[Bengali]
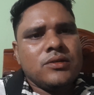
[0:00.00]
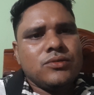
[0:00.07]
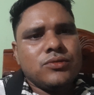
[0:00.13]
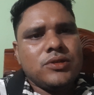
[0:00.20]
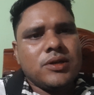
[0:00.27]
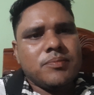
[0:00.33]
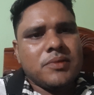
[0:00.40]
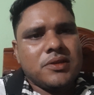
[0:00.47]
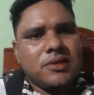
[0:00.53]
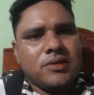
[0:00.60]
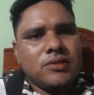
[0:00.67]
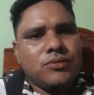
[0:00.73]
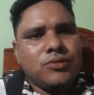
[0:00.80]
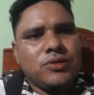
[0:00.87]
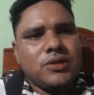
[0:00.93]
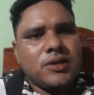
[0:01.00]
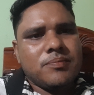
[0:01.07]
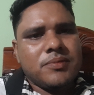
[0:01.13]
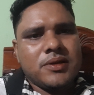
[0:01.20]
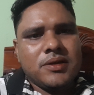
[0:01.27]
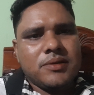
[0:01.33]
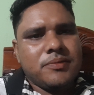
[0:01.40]
যদি আপনার দুই দিন
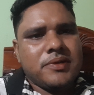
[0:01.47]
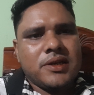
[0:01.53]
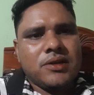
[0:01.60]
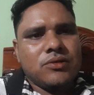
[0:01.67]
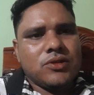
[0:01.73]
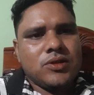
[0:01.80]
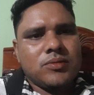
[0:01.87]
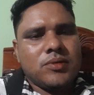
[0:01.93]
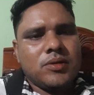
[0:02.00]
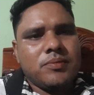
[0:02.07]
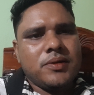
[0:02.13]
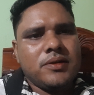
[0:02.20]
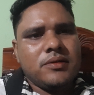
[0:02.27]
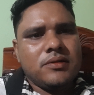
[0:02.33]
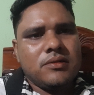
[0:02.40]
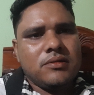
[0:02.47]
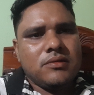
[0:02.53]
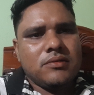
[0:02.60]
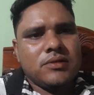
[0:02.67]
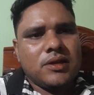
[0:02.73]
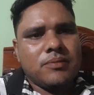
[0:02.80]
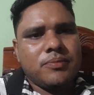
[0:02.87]
আপনারা ট্রাই করতে পারবেন
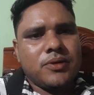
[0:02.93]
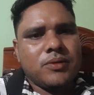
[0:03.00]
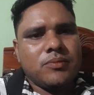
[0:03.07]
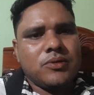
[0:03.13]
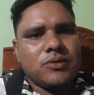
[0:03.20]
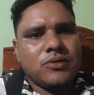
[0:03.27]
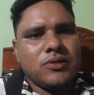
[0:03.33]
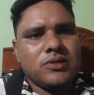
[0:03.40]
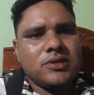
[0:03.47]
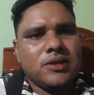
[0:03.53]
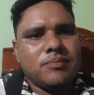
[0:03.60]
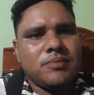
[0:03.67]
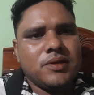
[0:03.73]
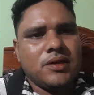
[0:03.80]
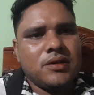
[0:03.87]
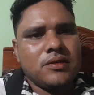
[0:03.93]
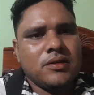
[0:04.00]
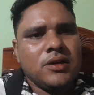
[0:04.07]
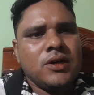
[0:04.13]
তারপরে মনে করেন যে আপনার